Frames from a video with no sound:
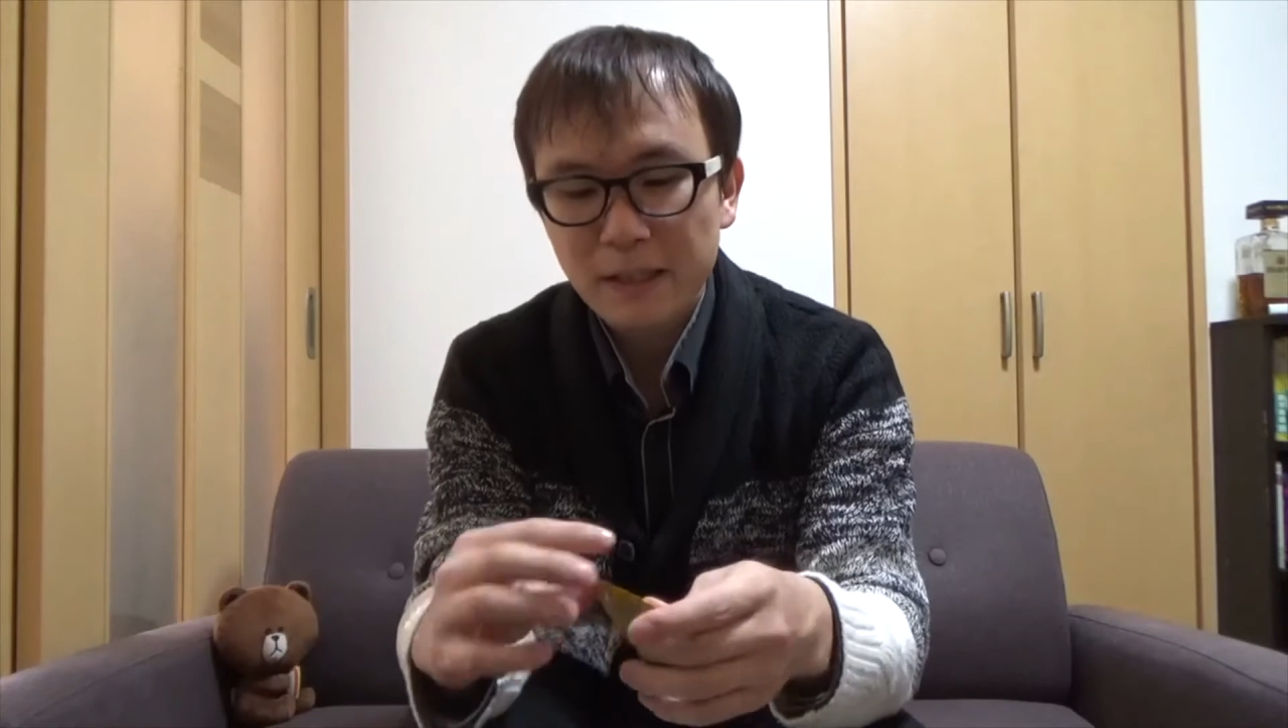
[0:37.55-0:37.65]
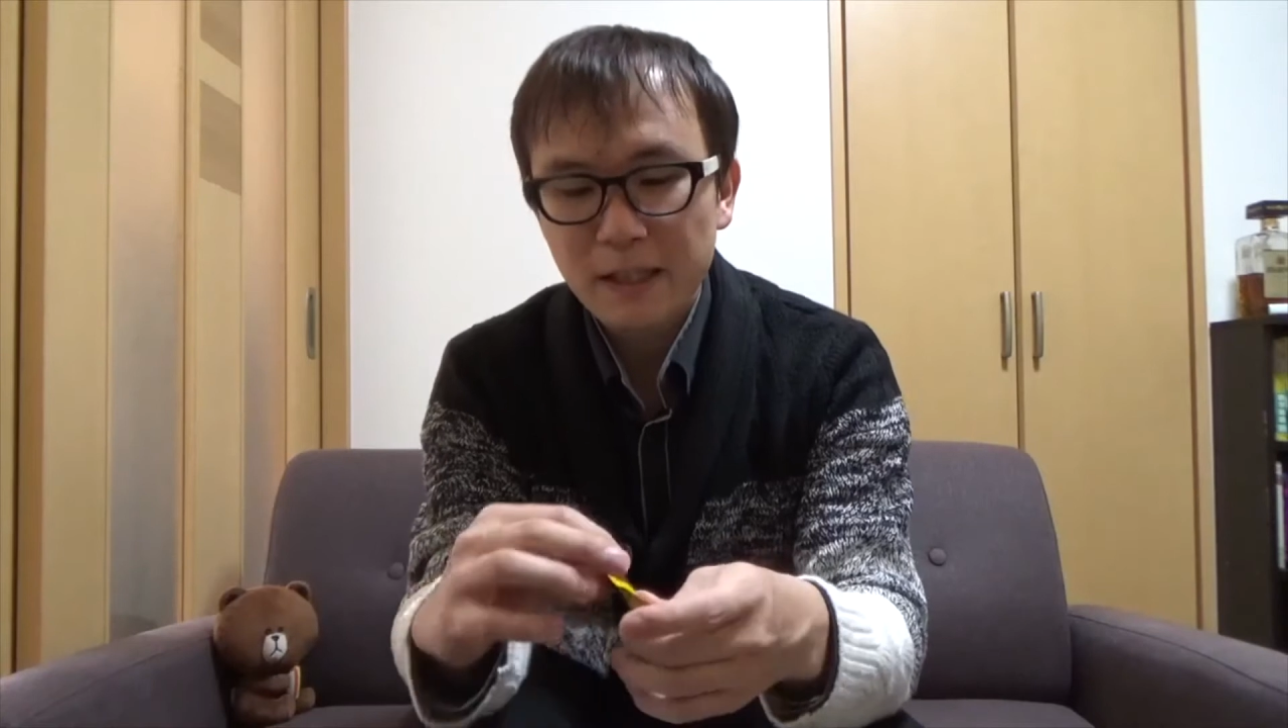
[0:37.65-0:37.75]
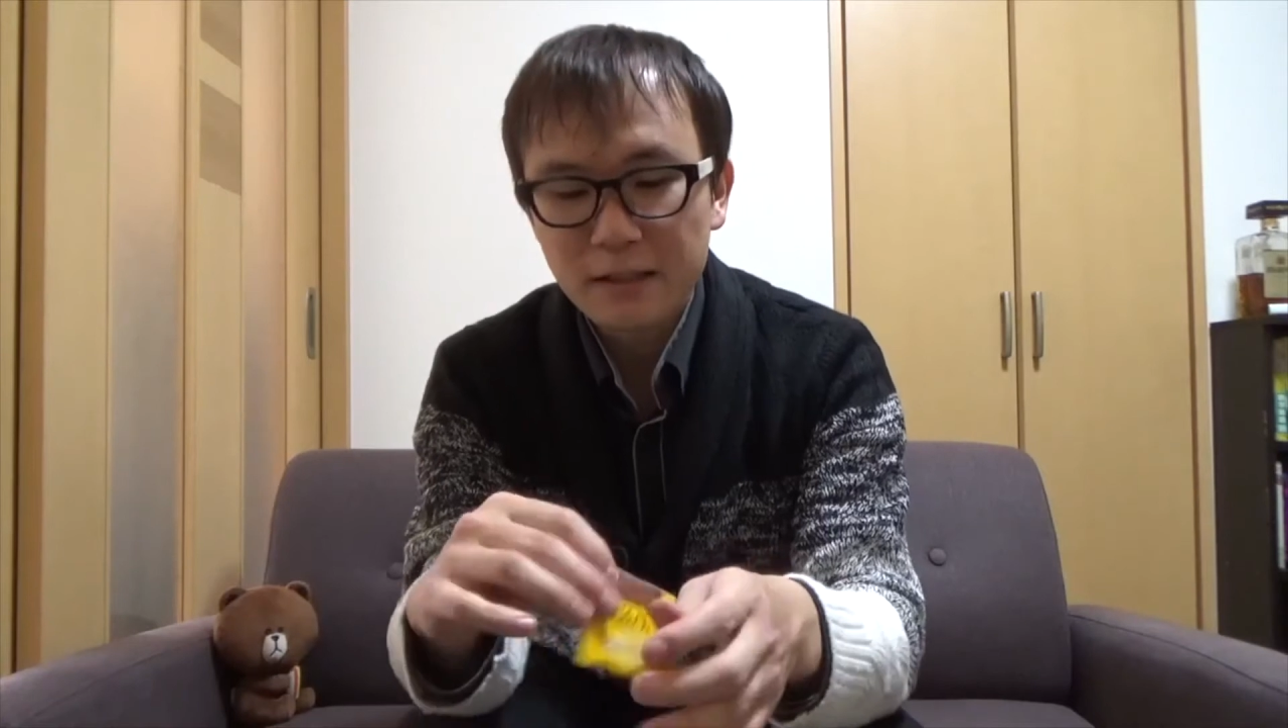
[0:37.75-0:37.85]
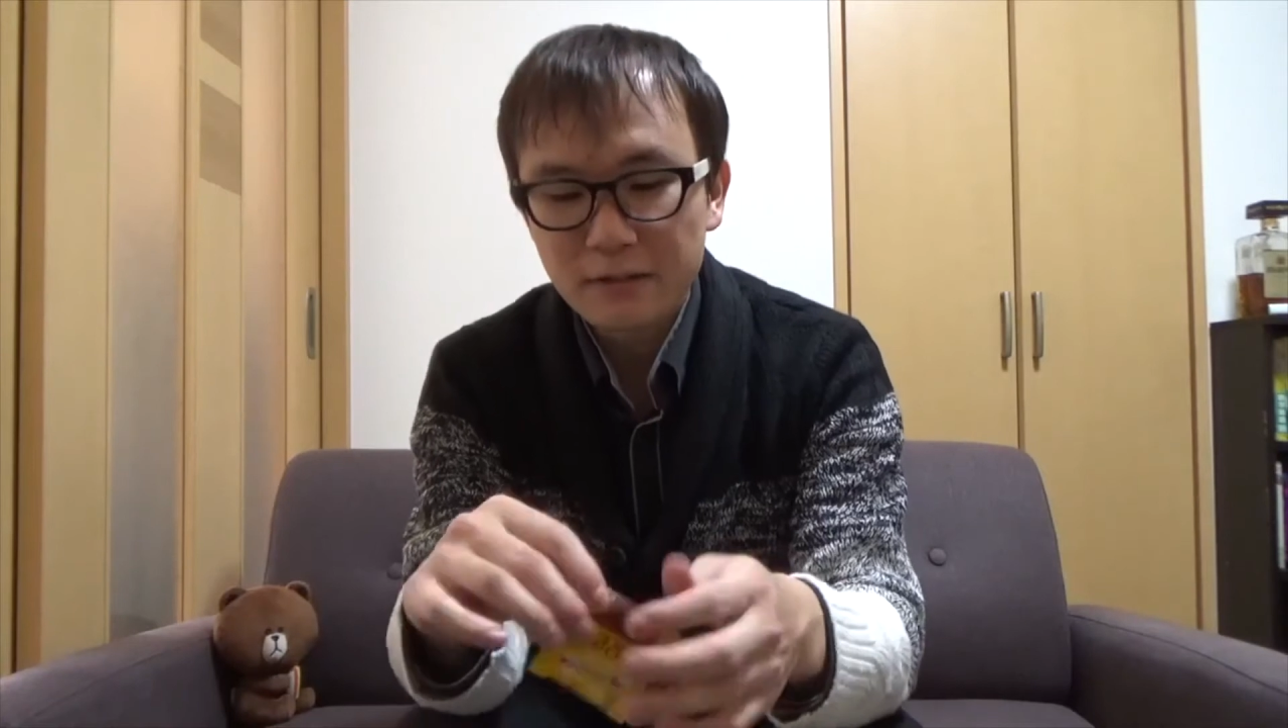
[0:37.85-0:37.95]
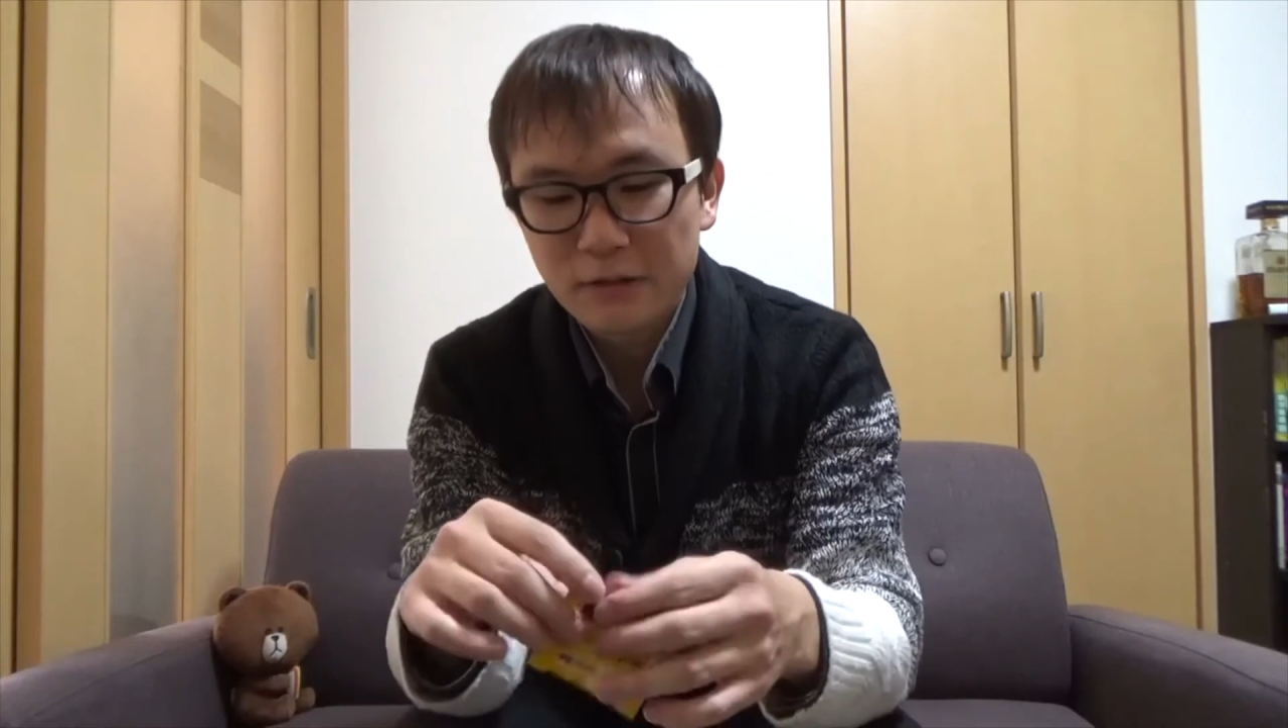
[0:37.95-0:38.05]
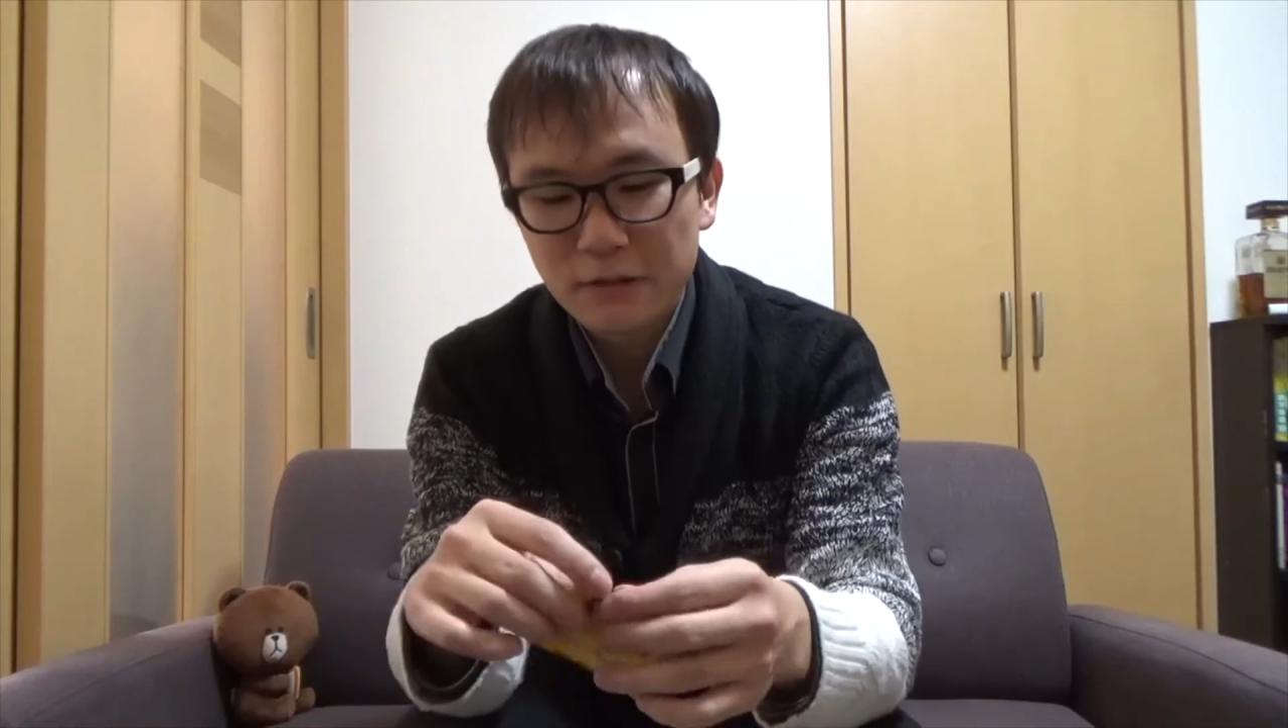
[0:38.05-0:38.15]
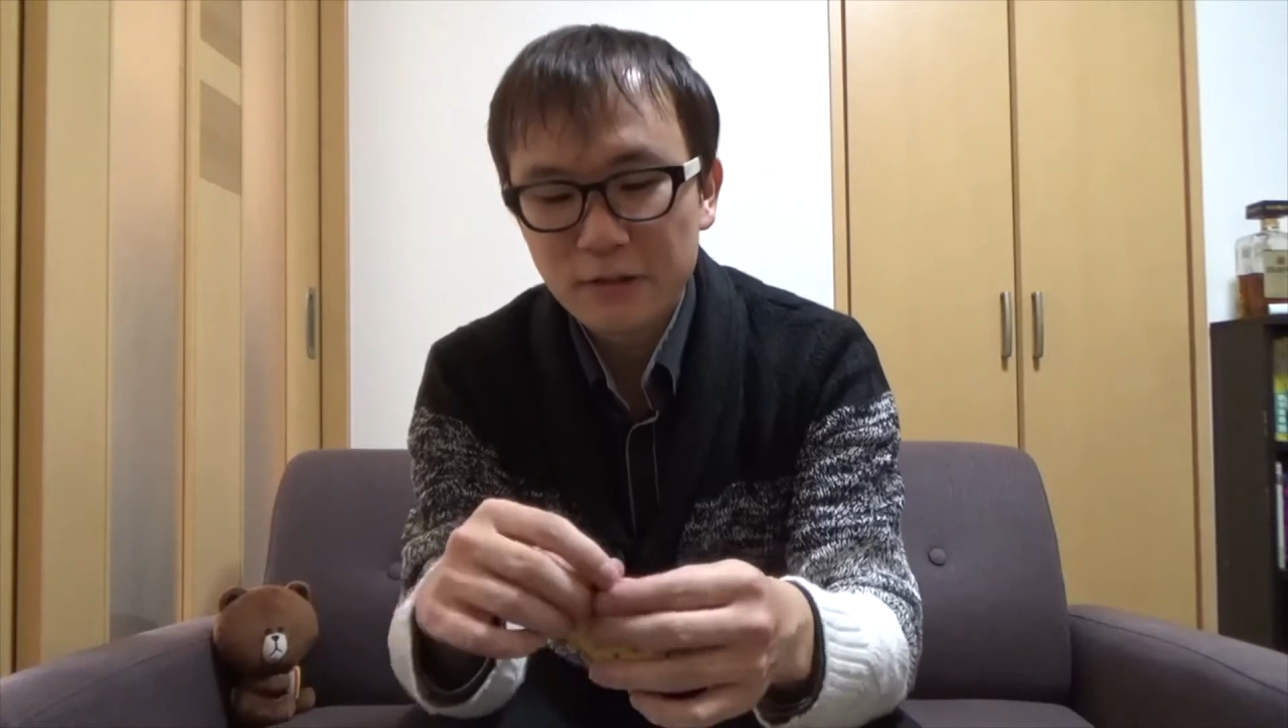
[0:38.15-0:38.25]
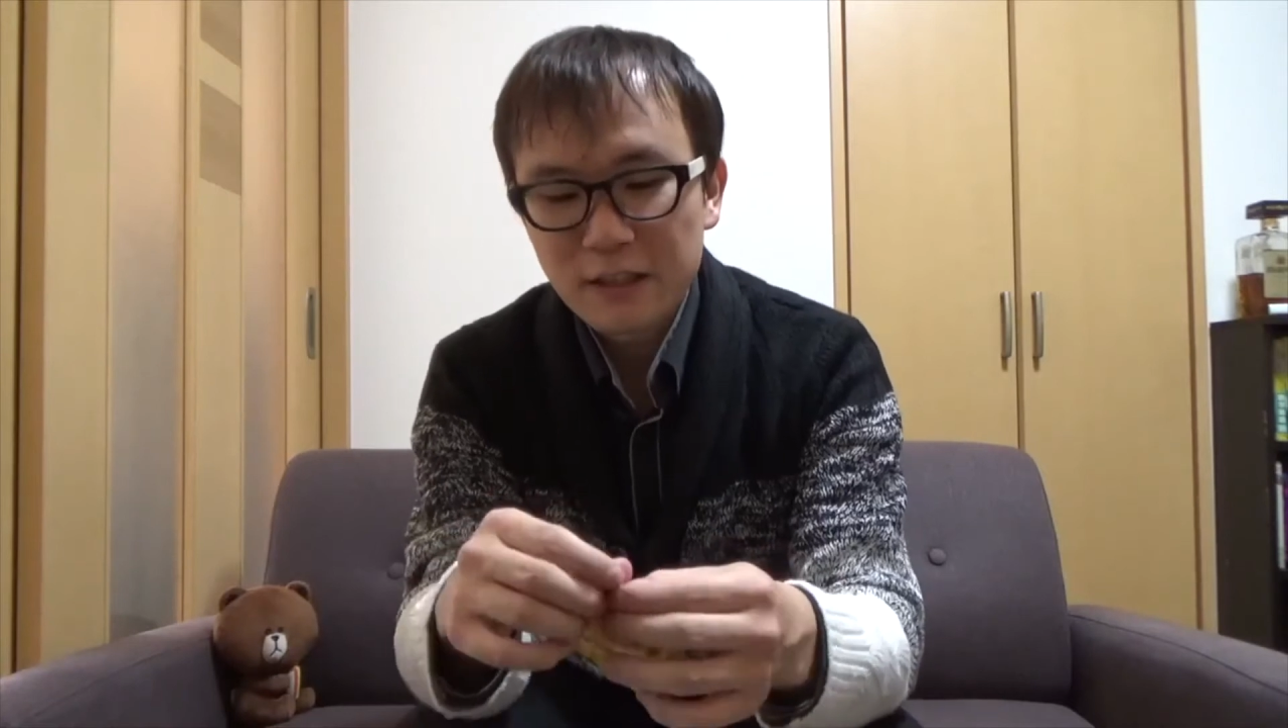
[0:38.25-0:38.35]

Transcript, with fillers: の